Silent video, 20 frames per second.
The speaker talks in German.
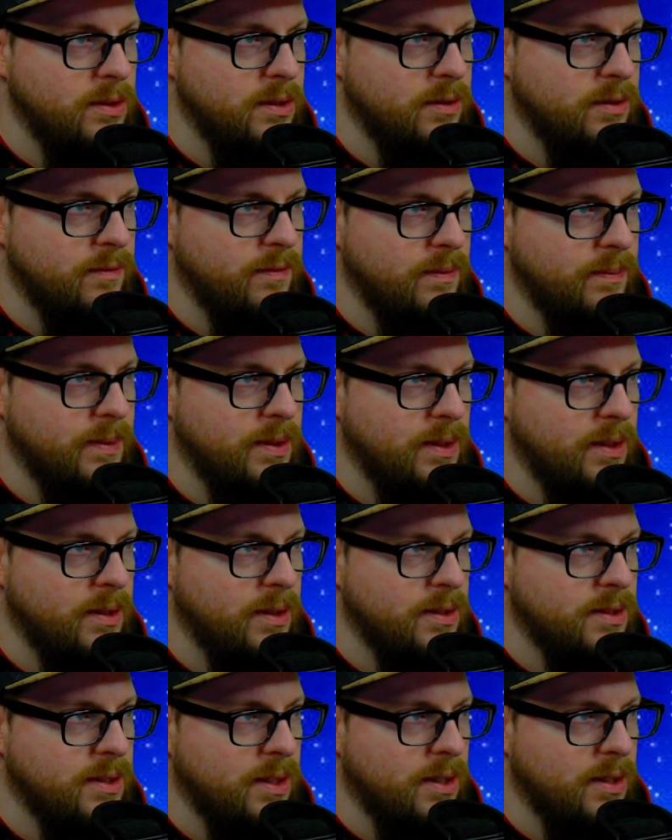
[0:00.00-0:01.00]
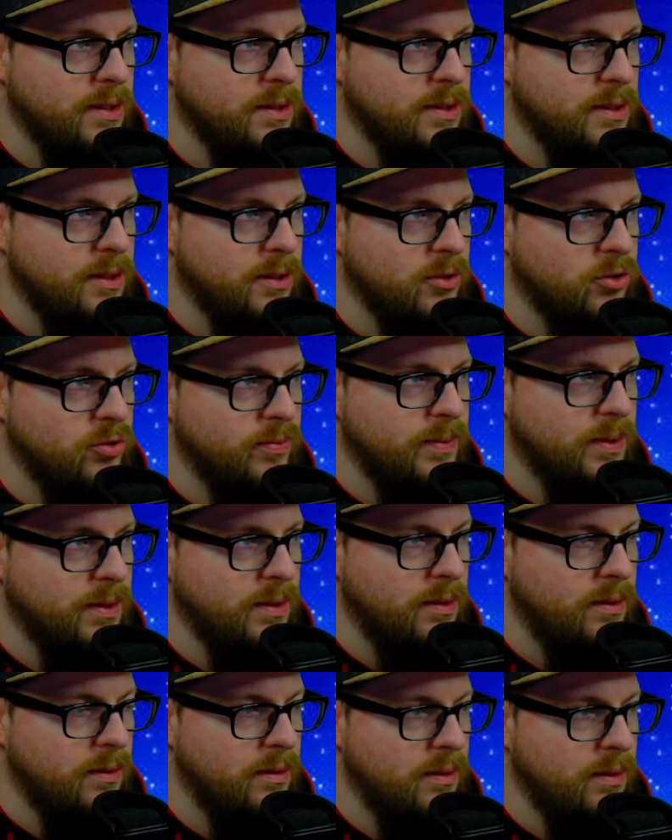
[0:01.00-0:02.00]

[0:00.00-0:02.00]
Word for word: Ich will mit Anastasia spielen.